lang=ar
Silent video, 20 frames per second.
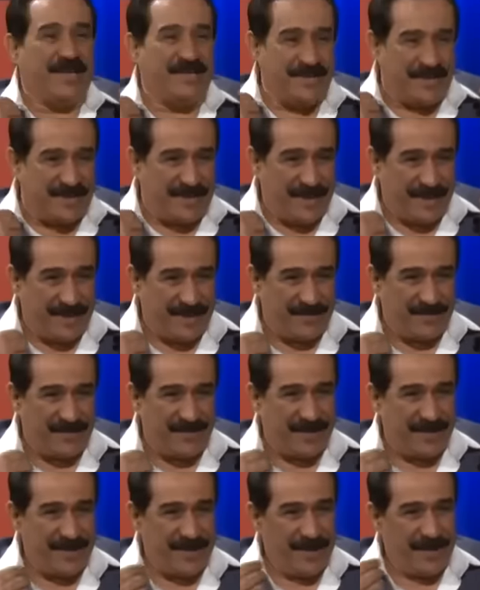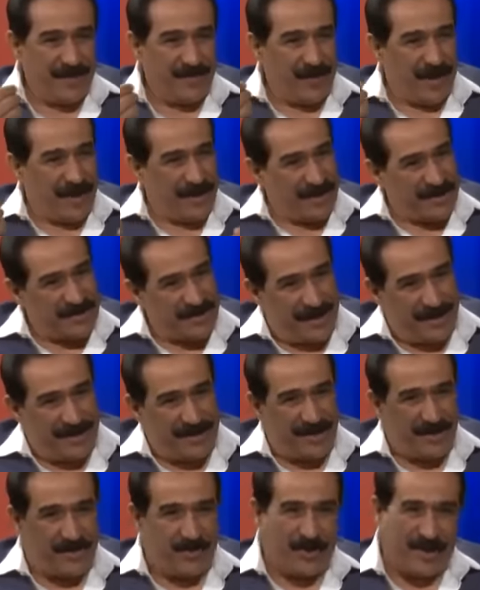جدا اي فانا
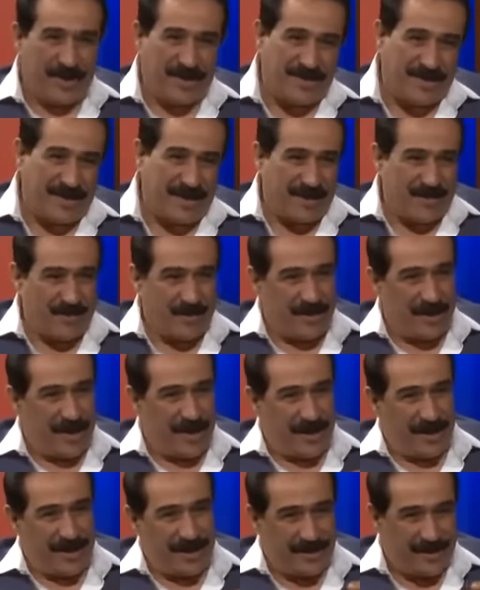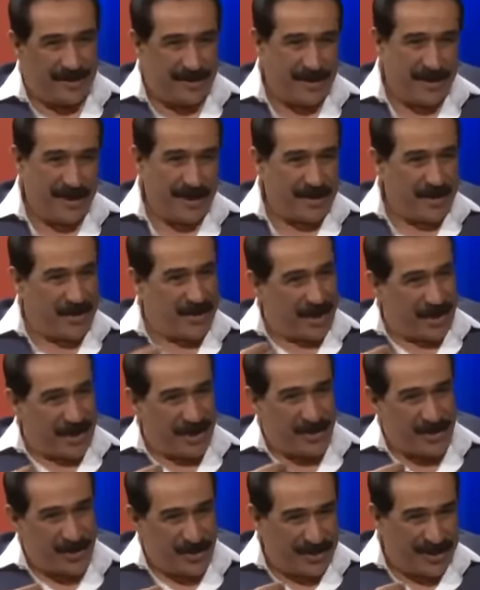صعدك وانزلك مداري شويه وياك
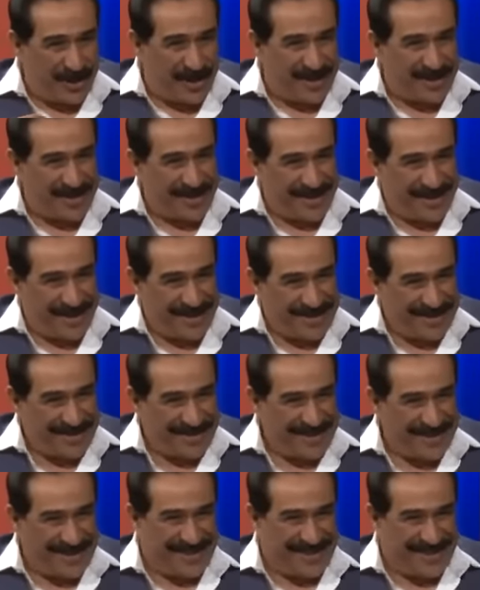تتذكر شلون داريتك؟ تعبتك